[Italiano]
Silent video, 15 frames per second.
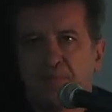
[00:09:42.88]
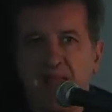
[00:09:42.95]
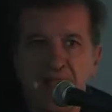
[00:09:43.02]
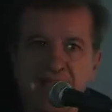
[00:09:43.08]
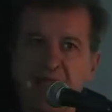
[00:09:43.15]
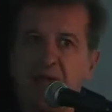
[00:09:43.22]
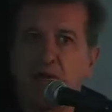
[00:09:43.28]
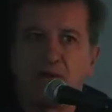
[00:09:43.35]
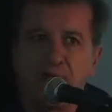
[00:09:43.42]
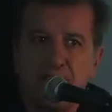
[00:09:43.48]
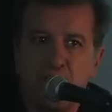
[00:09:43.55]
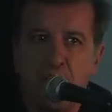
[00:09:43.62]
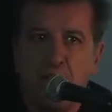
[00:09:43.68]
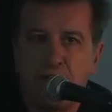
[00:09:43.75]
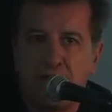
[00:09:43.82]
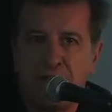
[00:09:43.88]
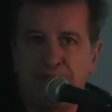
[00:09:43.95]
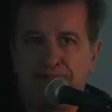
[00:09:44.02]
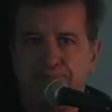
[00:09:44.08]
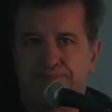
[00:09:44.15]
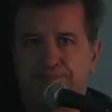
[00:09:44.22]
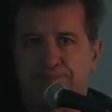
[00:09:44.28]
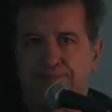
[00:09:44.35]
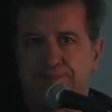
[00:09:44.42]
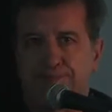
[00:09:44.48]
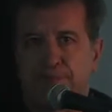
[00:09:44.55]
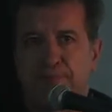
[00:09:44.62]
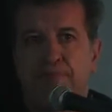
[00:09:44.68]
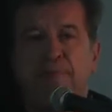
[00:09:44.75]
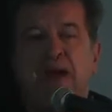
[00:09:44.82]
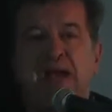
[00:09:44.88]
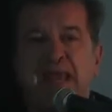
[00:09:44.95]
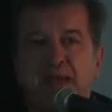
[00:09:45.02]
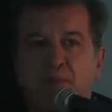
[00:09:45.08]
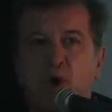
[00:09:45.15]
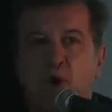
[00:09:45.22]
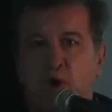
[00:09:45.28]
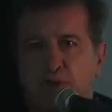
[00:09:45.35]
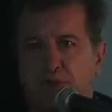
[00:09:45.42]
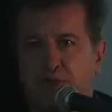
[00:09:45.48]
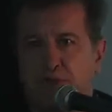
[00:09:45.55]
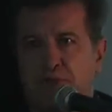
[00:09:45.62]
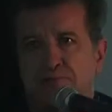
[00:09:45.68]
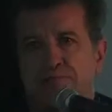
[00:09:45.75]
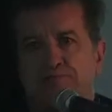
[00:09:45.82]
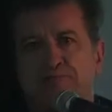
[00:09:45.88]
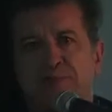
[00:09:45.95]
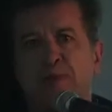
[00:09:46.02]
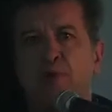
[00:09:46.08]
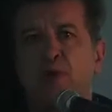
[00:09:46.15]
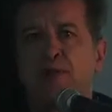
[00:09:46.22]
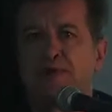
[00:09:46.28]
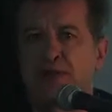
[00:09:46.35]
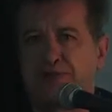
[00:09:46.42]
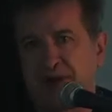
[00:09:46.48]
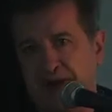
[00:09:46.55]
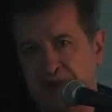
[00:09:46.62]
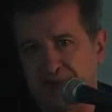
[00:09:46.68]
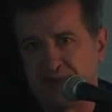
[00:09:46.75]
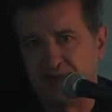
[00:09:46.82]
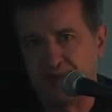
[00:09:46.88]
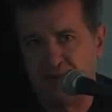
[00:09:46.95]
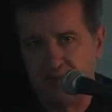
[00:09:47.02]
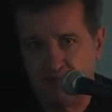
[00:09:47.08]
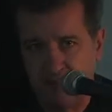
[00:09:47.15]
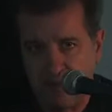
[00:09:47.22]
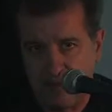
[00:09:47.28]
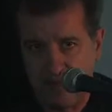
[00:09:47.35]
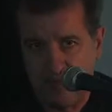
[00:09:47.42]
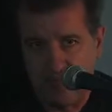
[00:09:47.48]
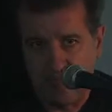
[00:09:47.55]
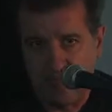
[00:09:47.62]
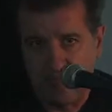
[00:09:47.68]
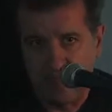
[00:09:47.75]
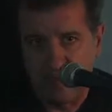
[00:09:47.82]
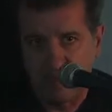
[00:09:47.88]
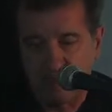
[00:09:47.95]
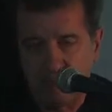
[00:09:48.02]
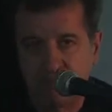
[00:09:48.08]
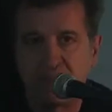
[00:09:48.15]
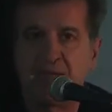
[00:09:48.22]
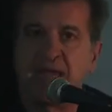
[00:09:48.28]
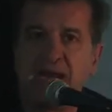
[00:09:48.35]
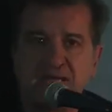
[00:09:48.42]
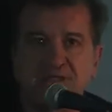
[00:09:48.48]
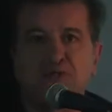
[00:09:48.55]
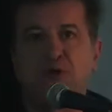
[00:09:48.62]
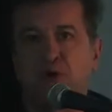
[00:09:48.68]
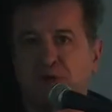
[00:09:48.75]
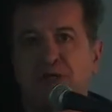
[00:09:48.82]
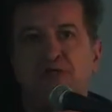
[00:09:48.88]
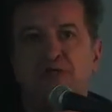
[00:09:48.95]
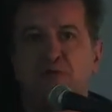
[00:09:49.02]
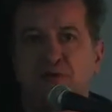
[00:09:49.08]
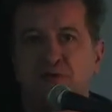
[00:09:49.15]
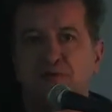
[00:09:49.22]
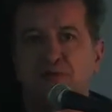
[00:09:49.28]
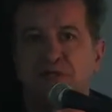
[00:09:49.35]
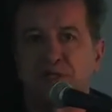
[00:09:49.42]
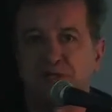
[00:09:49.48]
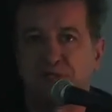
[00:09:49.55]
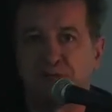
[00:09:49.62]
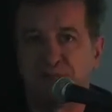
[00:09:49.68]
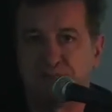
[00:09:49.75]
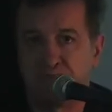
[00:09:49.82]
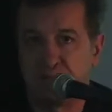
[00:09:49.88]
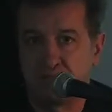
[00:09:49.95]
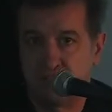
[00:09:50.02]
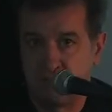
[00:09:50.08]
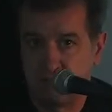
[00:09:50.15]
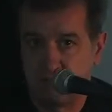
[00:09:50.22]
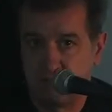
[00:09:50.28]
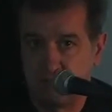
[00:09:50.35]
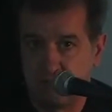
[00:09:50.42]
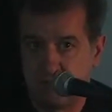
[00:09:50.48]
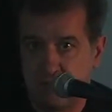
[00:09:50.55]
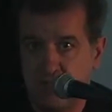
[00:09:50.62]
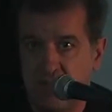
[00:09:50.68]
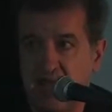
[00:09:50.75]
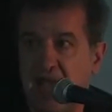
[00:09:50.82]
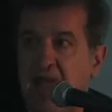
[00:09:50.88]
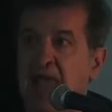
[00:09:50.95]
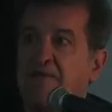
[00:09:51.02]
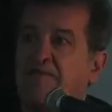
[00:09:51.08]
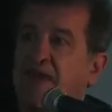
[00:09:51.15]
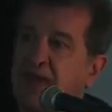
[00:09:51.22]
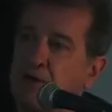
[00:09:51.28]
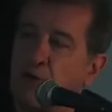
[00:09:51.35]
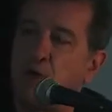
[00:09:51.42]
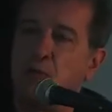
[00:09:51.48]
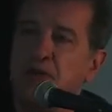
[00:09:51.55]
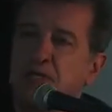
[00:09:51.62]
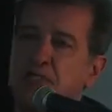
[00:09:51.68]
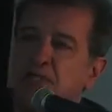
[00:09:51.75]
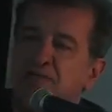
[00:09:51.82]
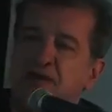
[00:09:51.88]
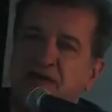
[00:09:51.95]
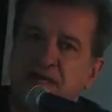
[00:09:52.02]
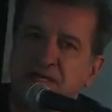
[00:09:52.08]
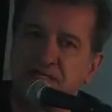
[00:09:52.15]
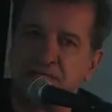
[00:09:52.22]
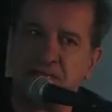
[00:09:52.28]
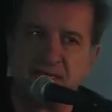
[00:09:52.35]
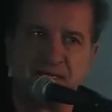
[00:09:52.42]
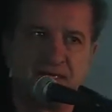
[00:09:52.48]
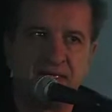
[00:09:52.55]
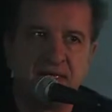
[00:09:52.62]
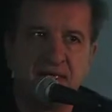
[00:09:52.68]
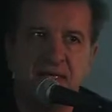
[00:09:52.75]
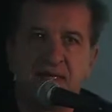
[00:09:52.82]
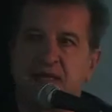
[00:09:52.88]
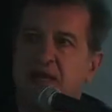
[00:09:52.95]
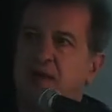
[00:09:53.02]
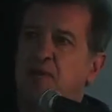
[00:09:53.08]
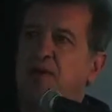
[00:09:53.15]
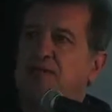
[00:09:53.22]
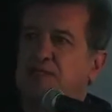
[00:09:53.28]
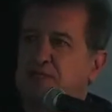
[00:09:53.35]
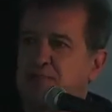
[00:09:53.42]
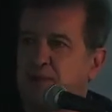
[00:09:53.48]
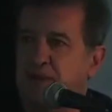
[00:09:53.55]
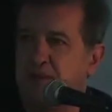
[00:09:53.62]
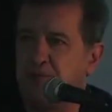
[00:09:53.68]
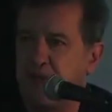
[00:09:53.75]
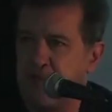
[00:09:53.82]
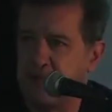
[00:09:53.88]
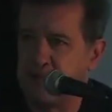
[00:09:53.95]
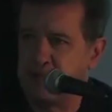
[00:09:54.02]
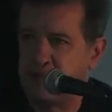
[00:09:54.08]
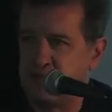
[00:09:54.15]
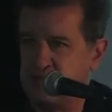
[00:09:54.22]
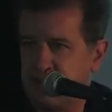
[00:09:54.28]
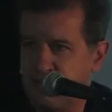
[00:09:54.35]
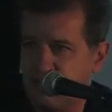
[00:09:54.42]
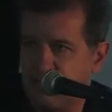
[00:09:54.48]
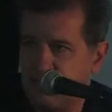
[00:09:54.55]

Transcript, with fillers: È chiaro che noi parliamo oggi di monete alternative perché la storia ce lo consente. È vero, come diceva Christian, che questi esperimenti,